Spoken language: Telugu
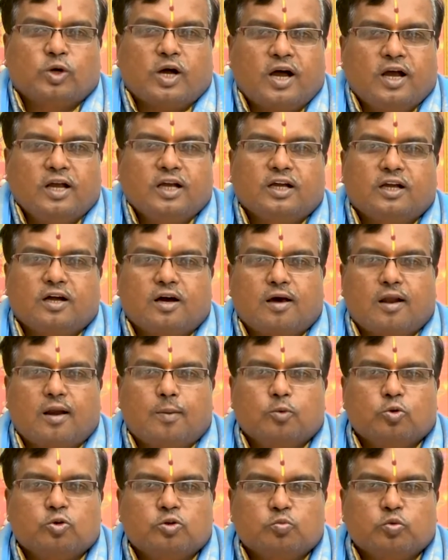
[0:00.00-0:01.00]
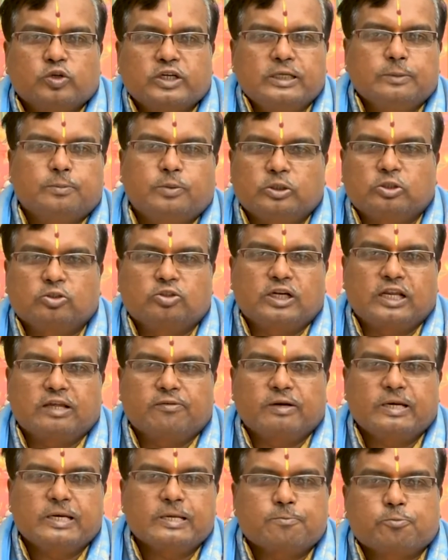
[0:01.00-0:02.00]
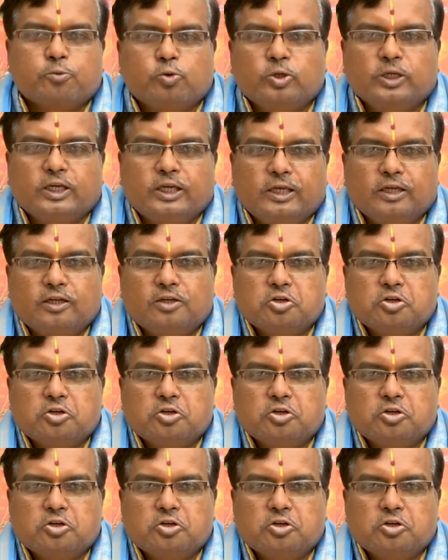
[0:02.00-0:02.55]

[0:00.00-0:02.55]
అహంకారము మొండి పట్టుదల ఇవన్నీ పోయి